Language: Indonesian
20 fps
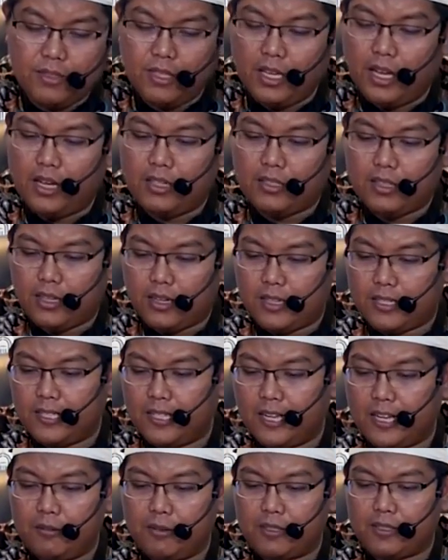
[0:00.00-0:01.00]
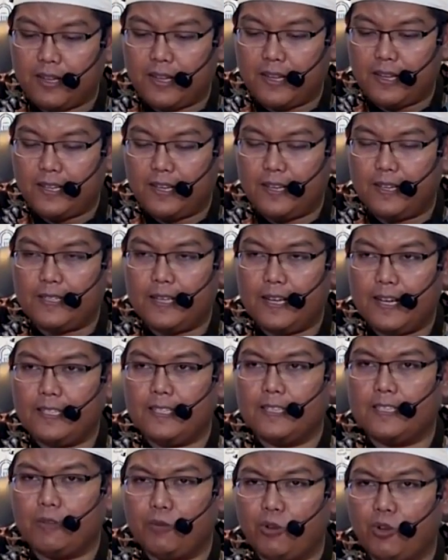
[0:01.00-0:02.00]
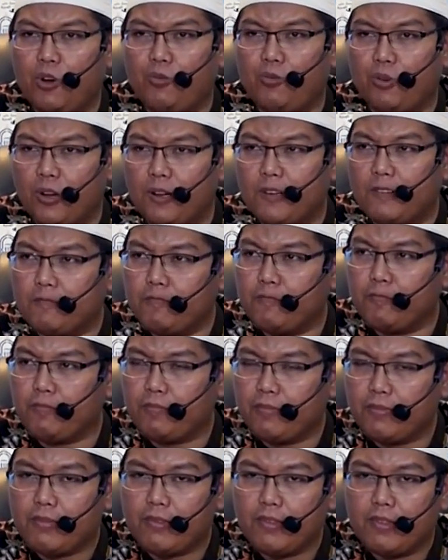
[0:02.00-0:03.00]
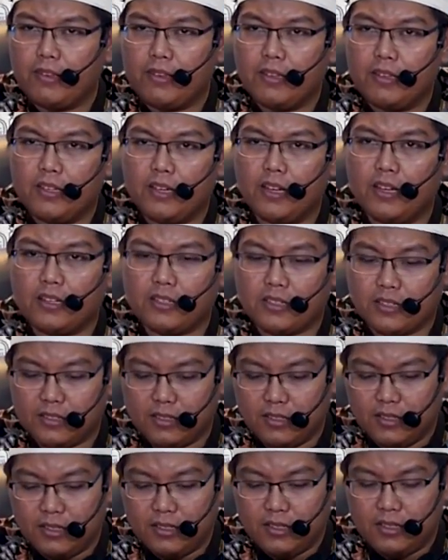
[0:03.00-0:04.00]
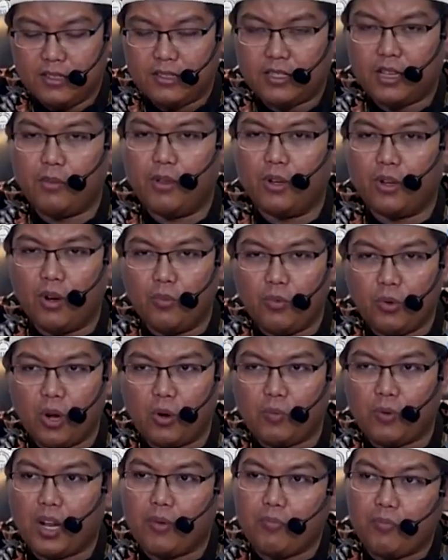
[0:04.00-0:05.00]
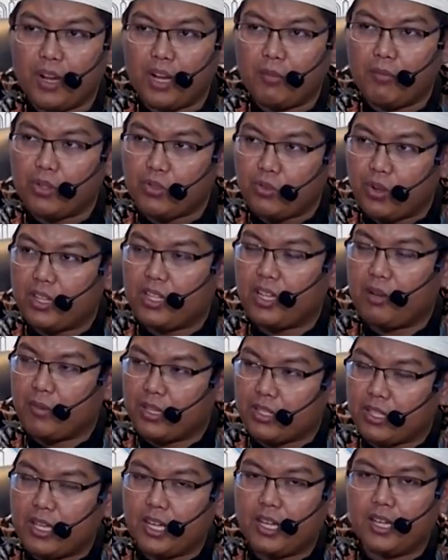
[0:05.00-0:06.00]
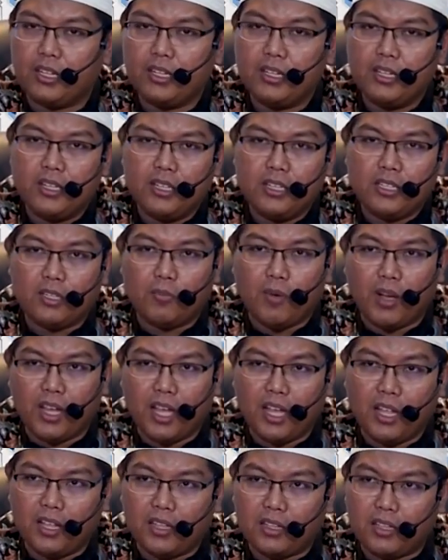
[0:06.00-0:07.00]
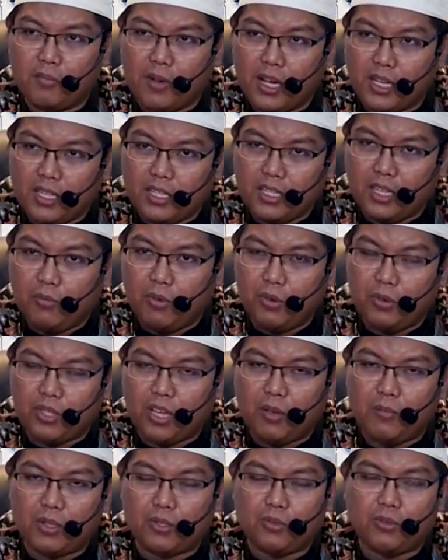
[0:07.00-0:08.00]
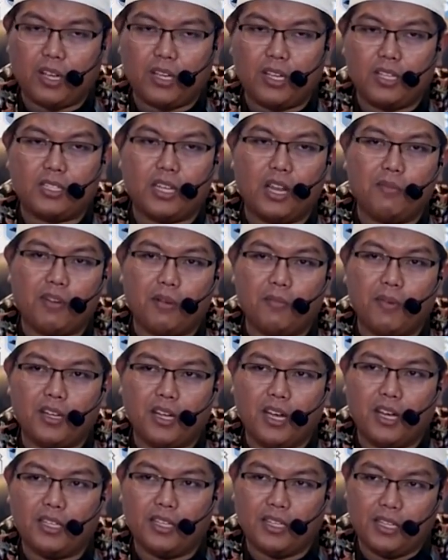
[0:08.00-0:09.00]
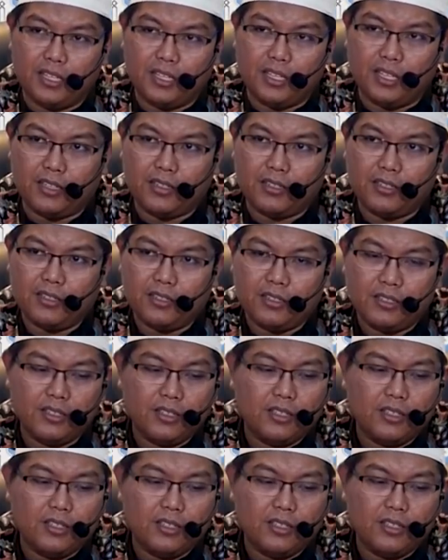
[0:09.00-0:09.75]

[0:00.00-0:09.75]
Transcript: Enggak, saya rasa tidak ada masalah. Dia datang aja sambil ngobrol. Ya, sambil ngobrol pelan-pelan masukin tentang masalah sebagai teman kita berusaha masukkan Islam kepada dirinya.